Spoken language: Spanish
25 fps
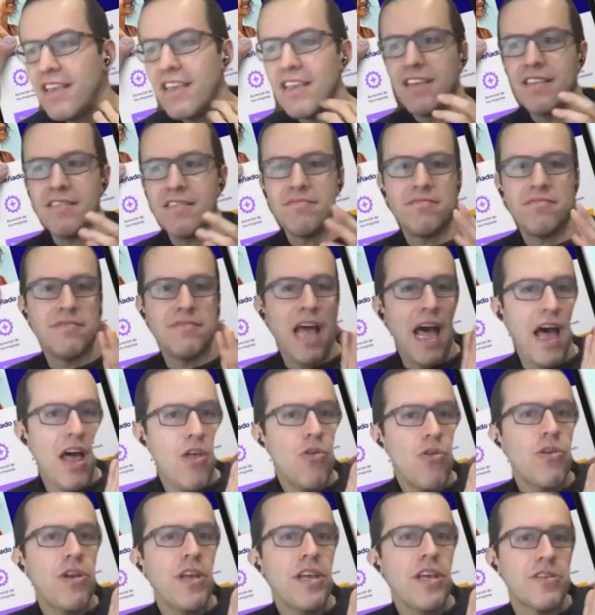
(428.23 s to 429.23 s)
y
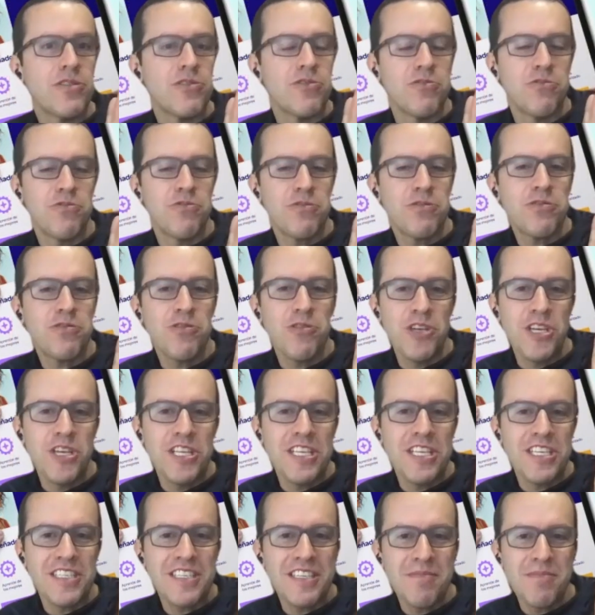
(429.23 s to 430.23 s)
dado que yo no estoy
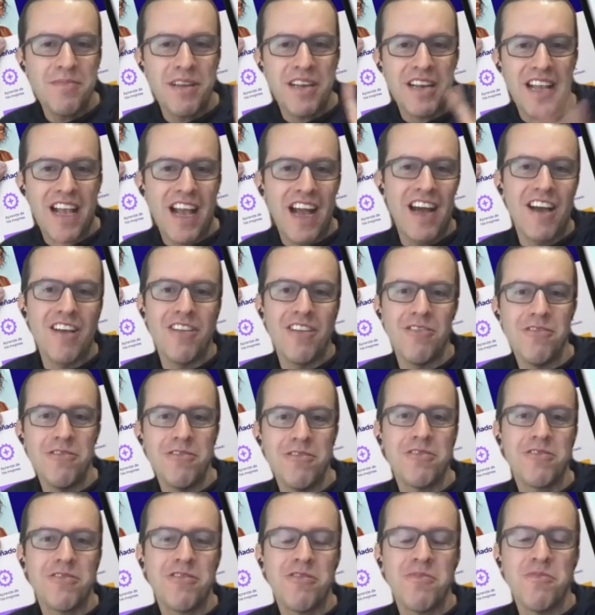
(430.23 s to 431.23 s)
en este
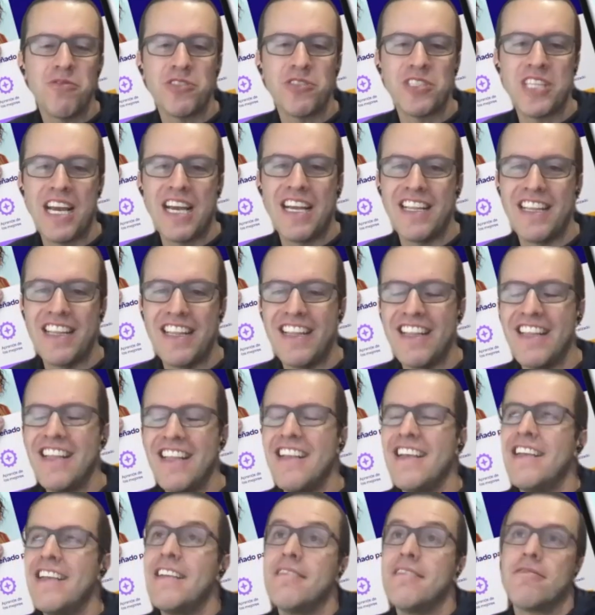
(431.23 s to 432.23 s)
mercado como tan
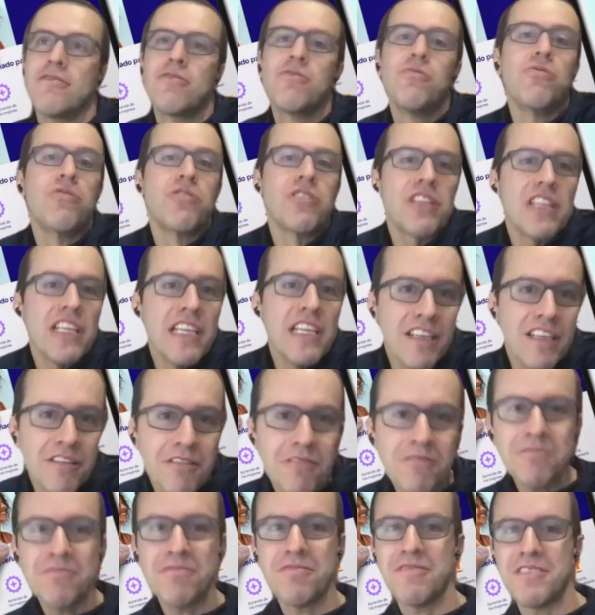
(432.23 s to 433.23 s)

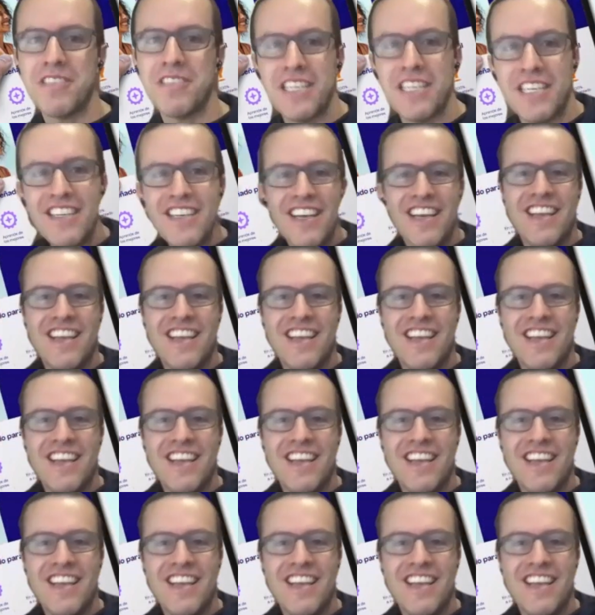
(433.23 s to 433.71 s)
curtido, ¿sí?